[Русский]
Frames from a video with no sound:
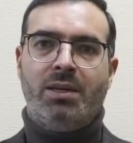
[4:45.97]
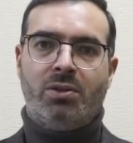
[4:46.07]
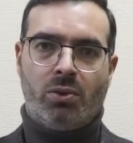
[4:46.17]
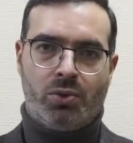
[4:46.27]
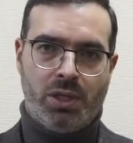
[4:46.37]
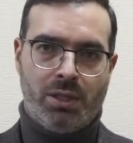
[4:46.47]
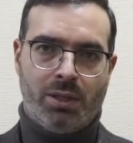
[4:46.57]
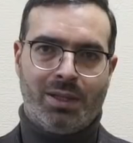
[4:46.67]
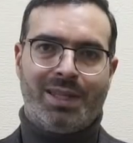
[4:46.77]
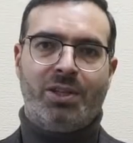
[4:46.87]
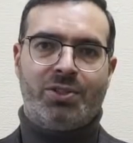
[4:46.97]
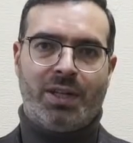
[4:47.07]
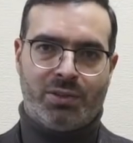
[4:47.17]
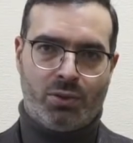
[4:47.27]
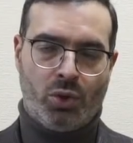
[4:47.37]
исключительно
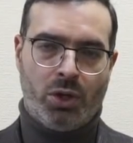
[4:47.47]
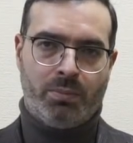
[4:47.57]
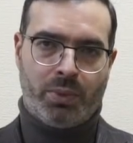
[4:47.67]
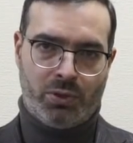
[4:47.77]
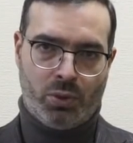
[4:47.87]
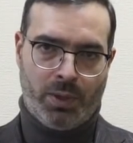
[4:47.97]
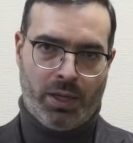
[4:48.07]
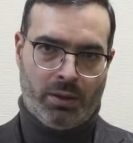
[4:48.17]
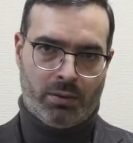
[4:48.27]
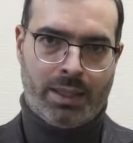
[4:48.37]
должностное преступление.